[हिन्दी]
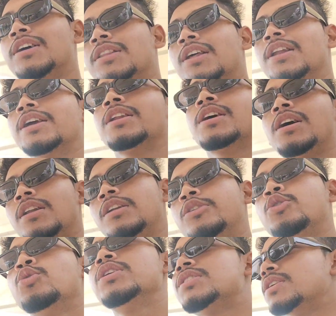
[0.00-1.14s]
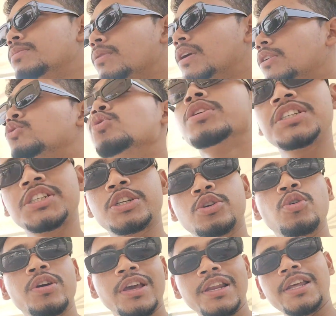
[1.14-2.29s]
लगता लेकिन कल टूरिज़म
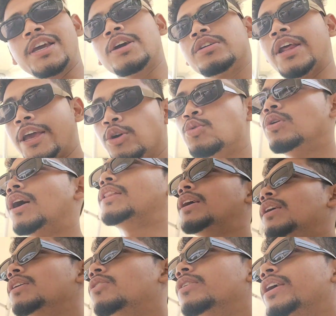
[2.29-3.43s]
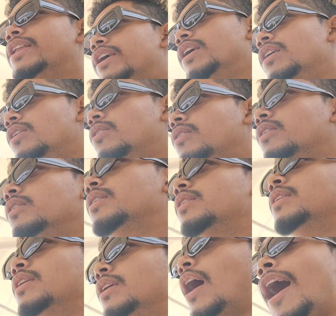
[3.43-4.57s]
टूरिस्टों के लिए नहीं खुला था एरिया और
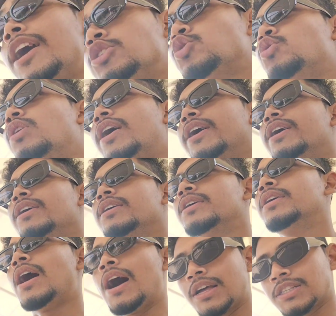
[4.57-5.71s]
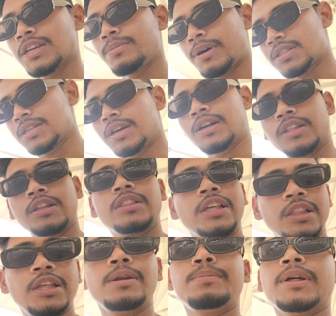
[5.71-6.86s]
आज खुला है आज के बाद से हर दिन
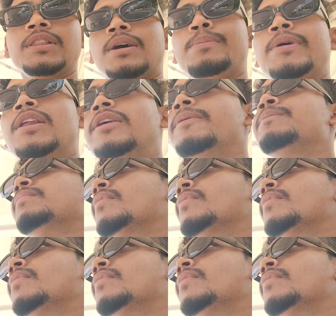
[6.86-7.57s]
तीन दिन बंद था पहले